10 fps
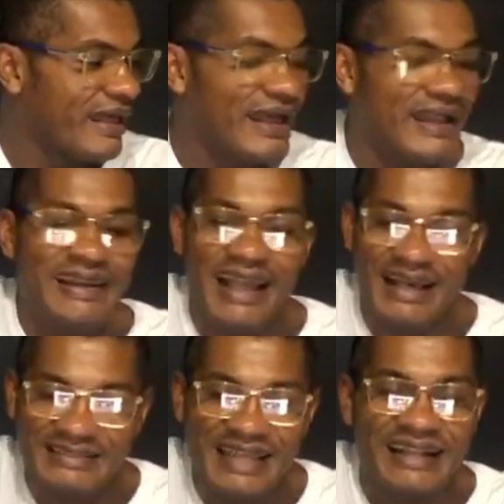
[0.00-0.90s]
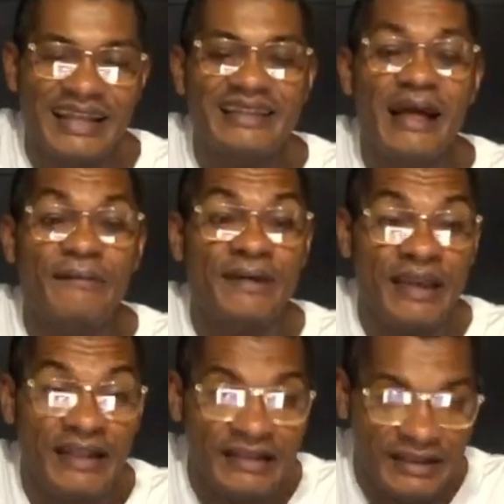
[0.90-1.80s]
Las tarjetas
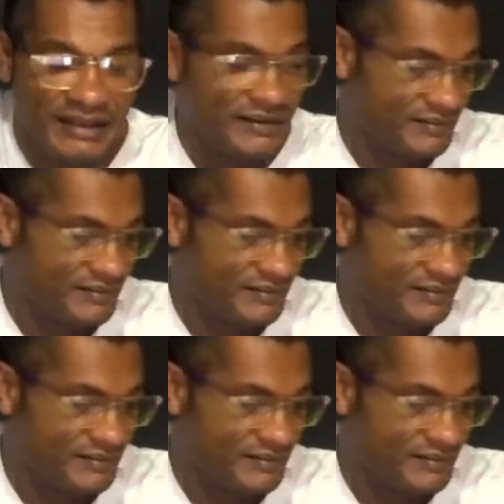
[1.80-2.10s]
verde.